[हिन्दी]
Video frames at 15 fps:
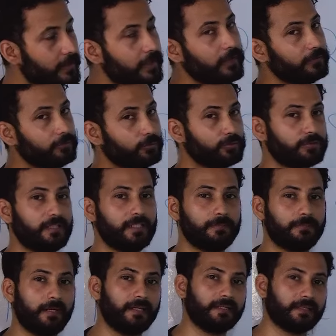दूसरी
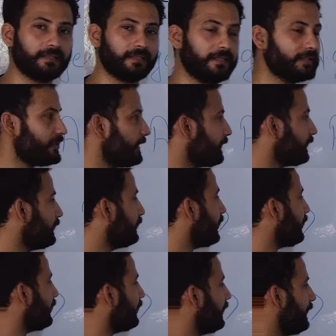डिमांड क्या करी जा रही है
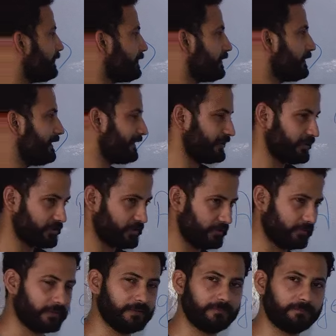एज रिलैक्सेशन
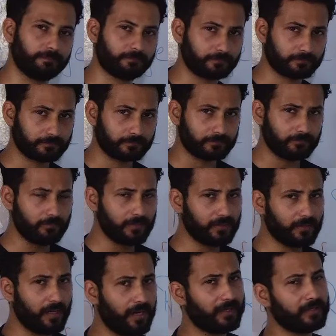की
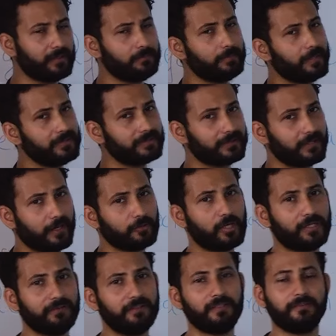अगर हम बात करेंगे जो आने
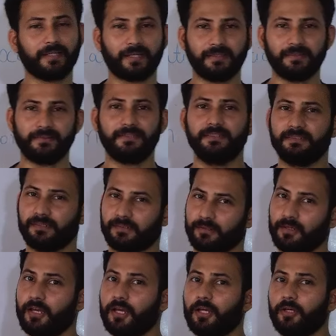वाली वैकेंसीज हैं
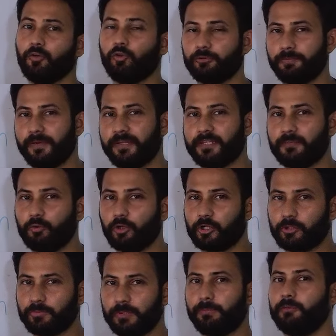उसमें जम्मू
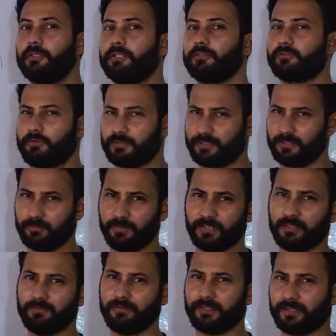कश्मीर पुलिस कांस्टेबल की
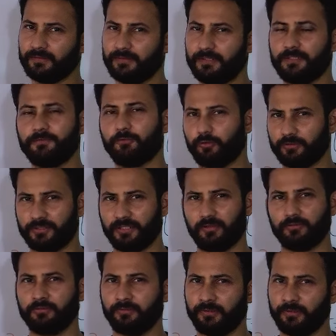वैकेंसीज
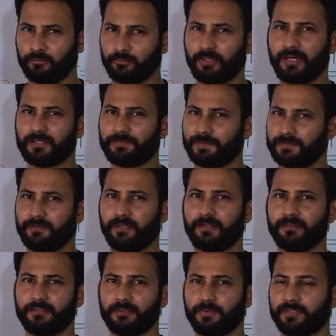4022 के आसपास
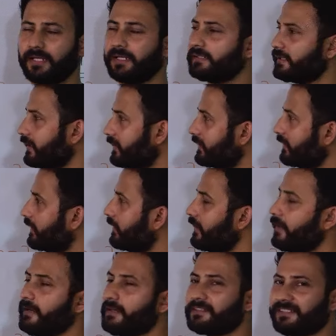वैकेंसीज बताई जा रही हैं
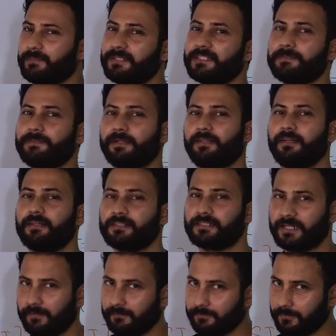सब इंस्पेक्टर के
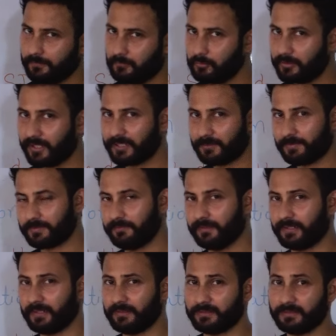752 के आसपास
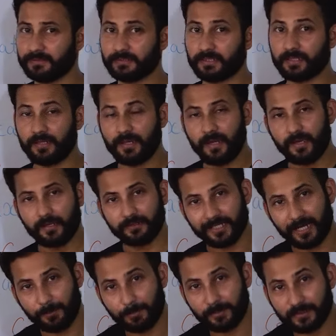वैकेंसीज हैं यहाँ
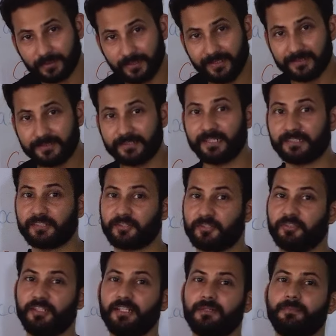पर एज रिलैक्सेशन
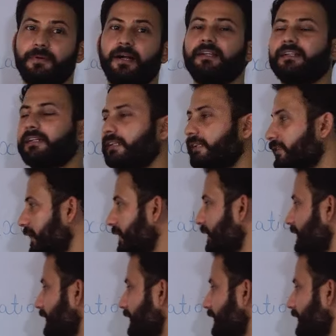की डिमांड करी जा रही